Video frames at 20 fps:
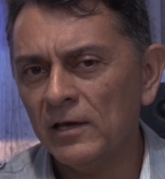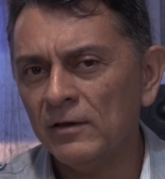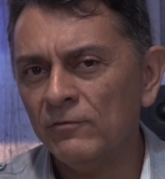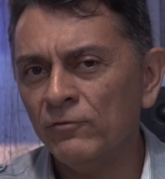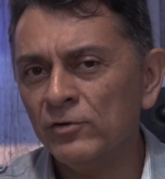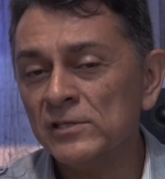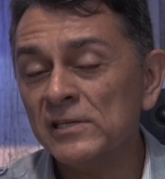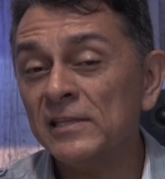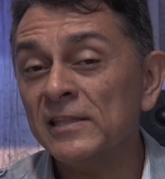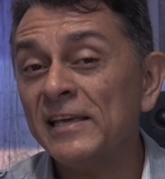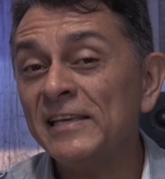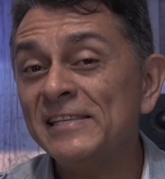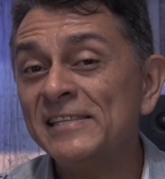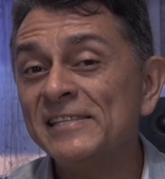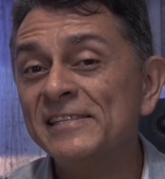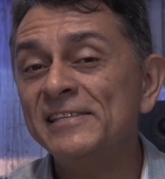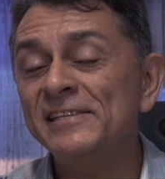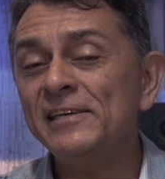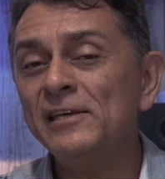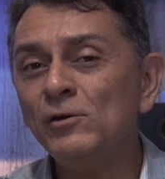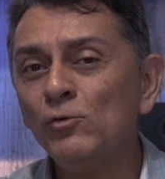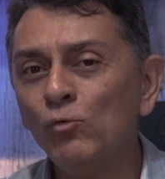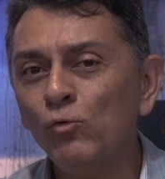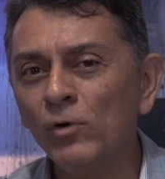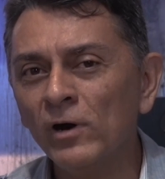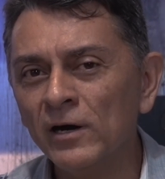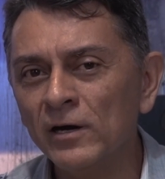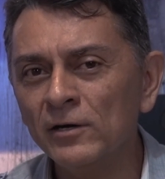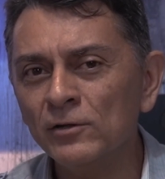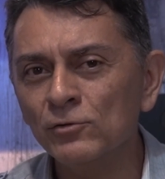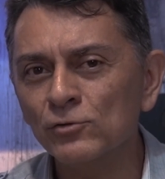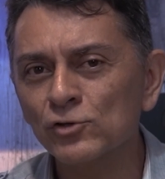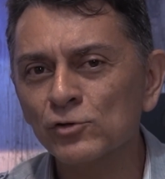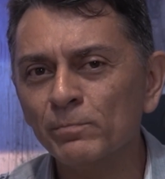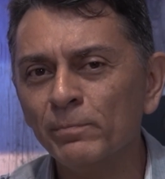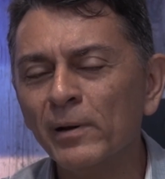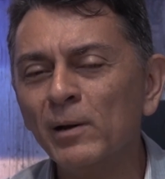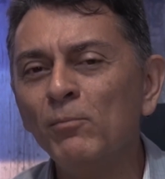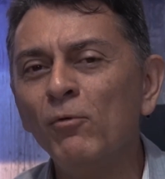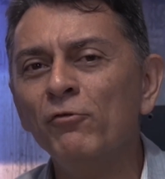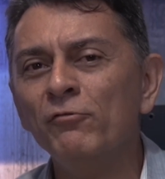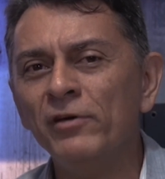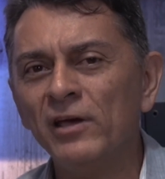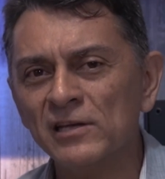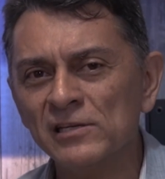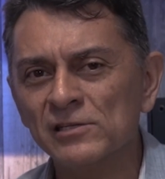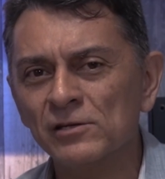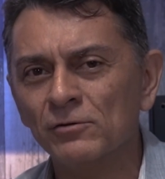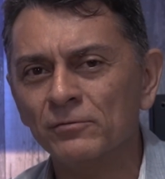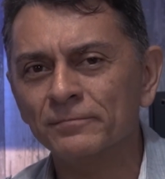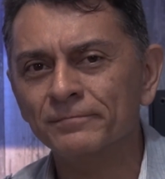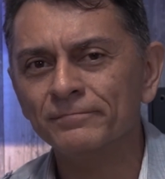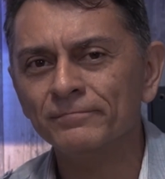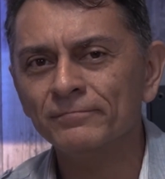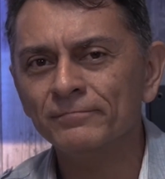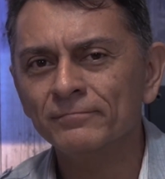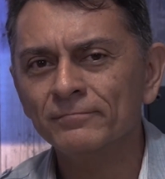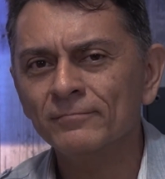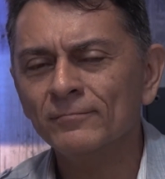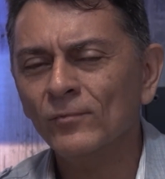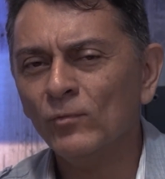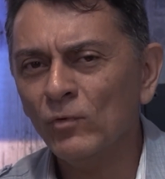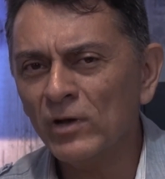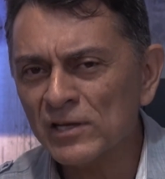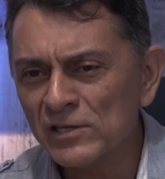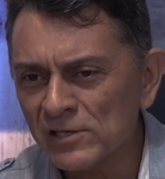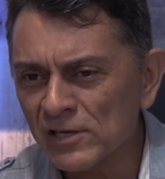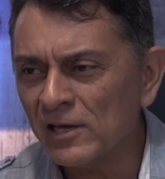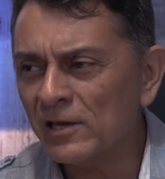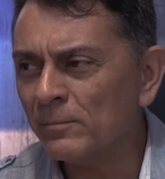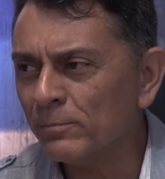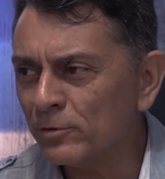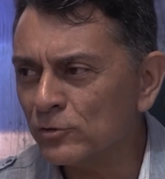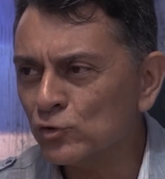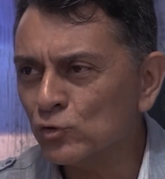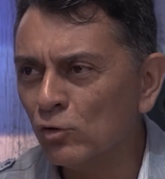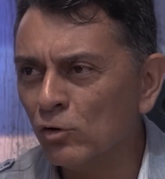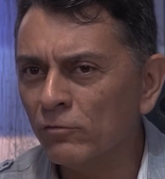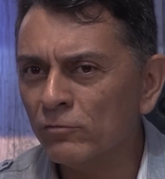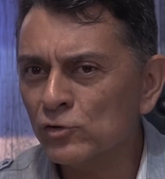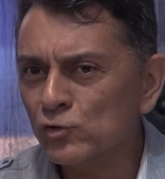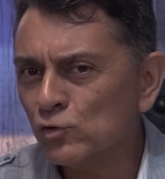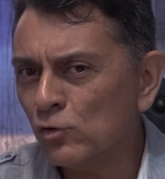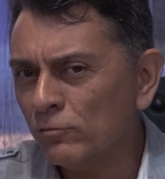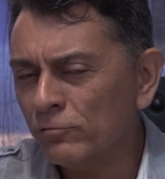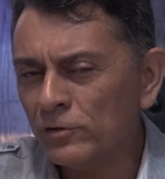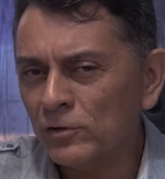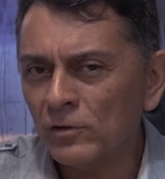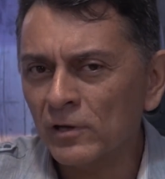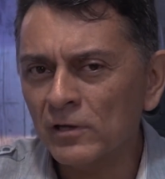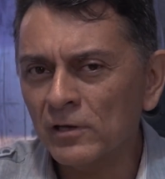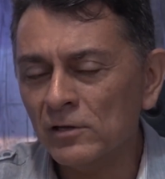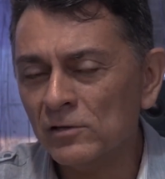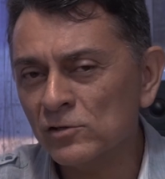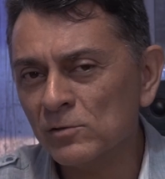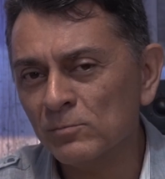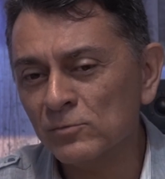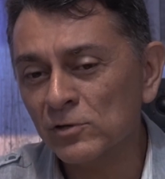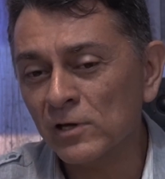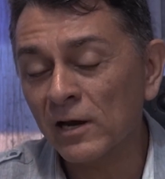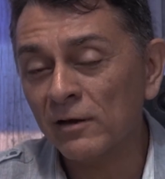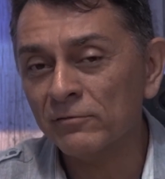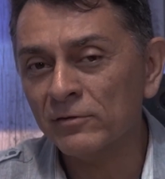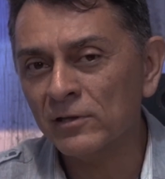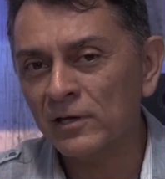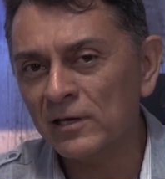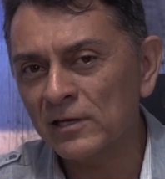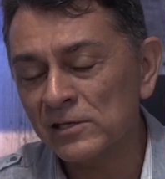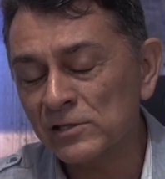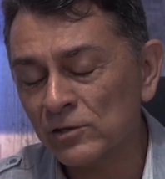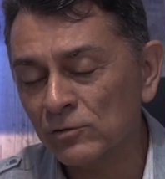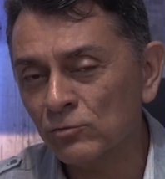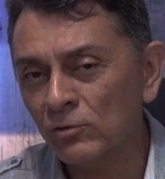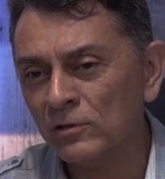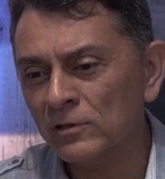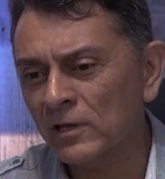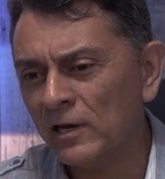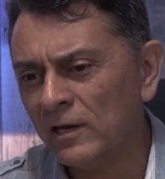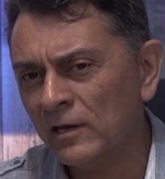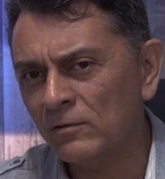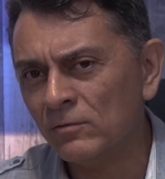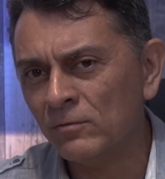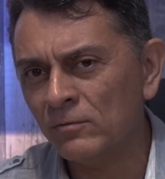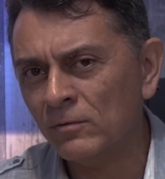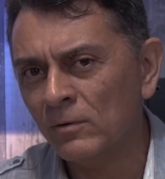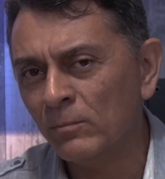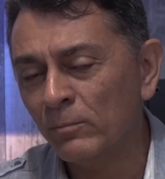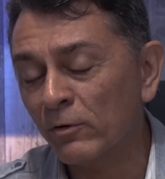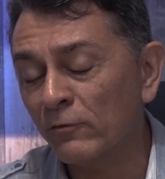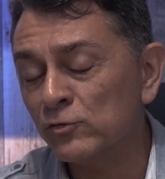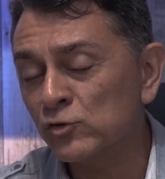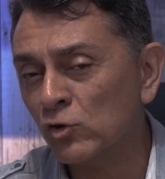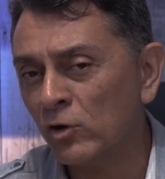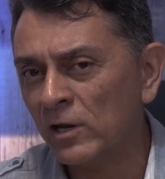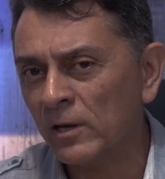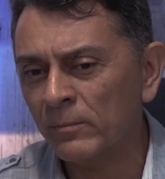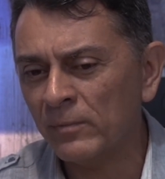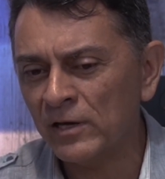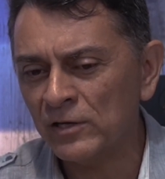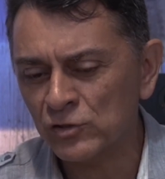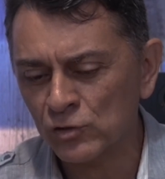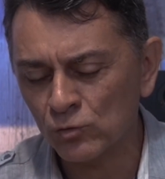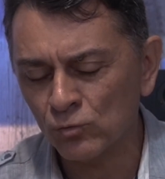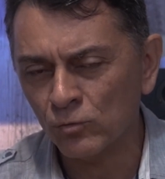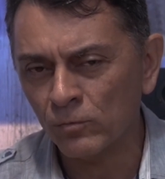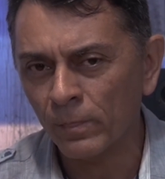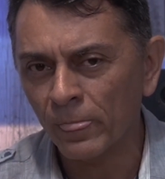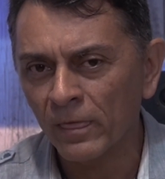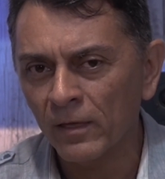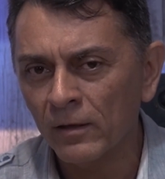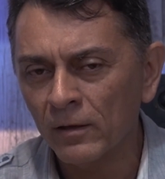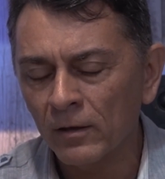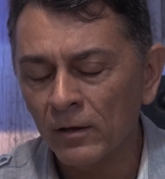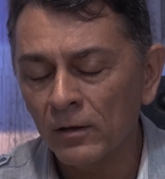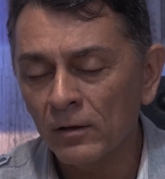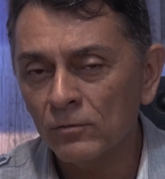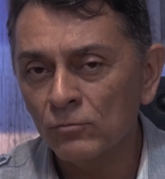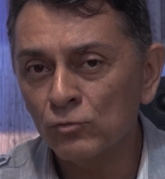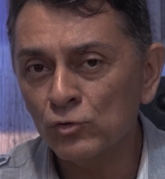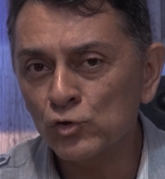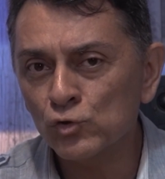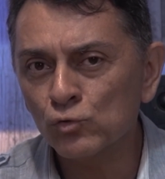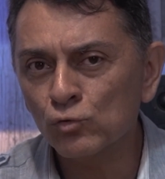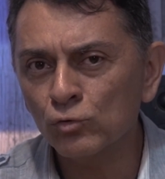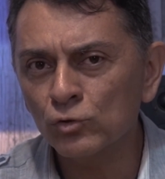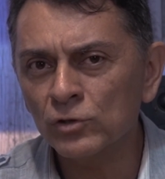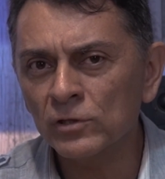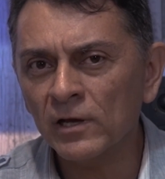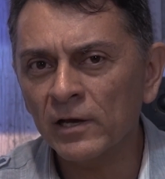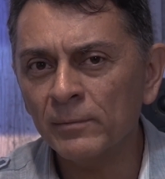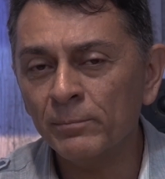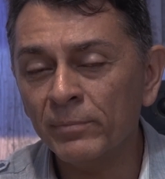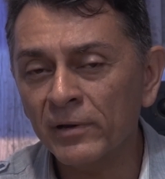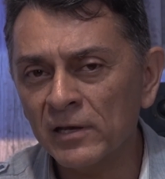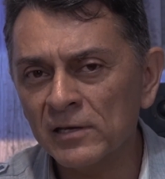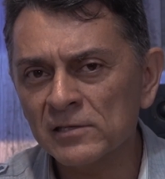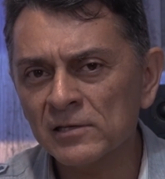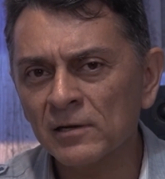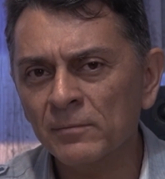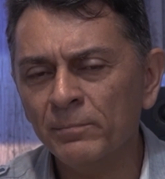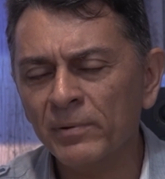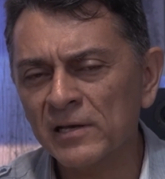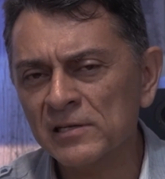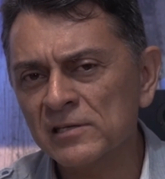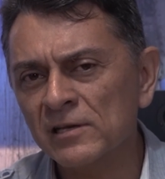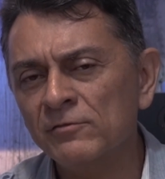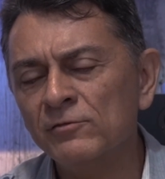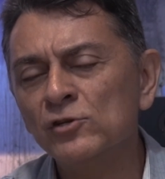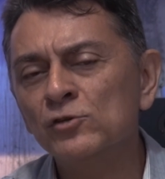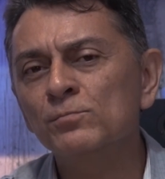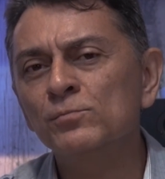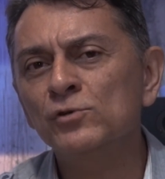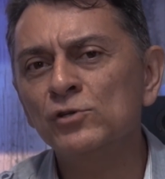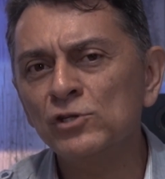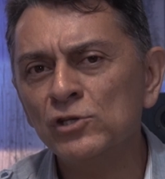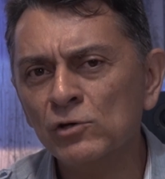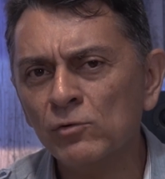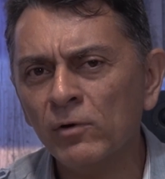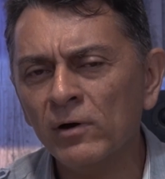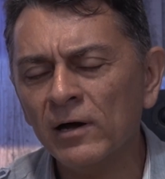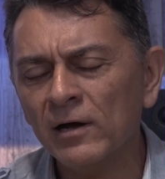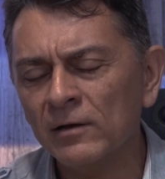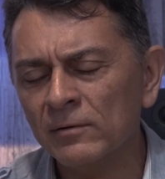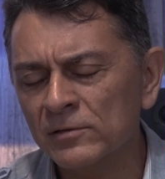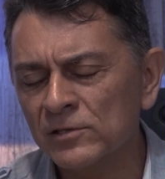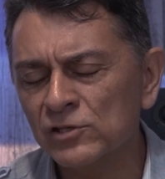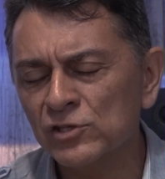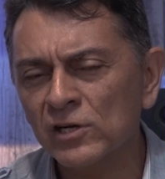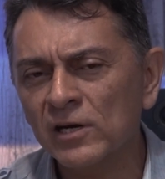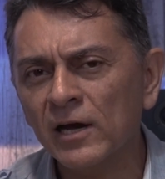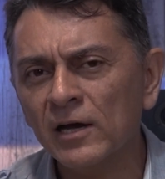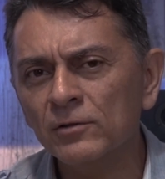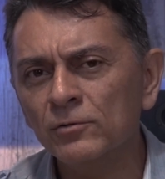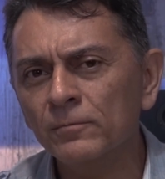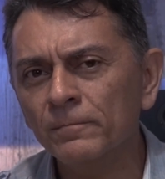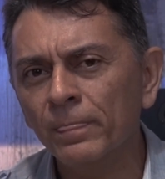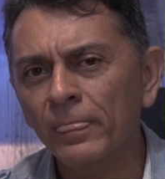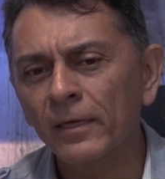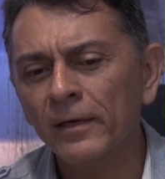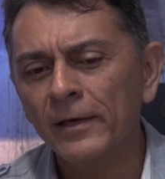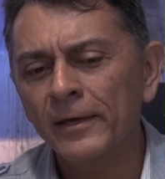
Você tem cinco anos para mover a ação. Um exemplo, de novo, estou vindo aqui, estamos gravando aqui em Santo André, provisoriamente no estúdio da empresa para serviço para o sindicato.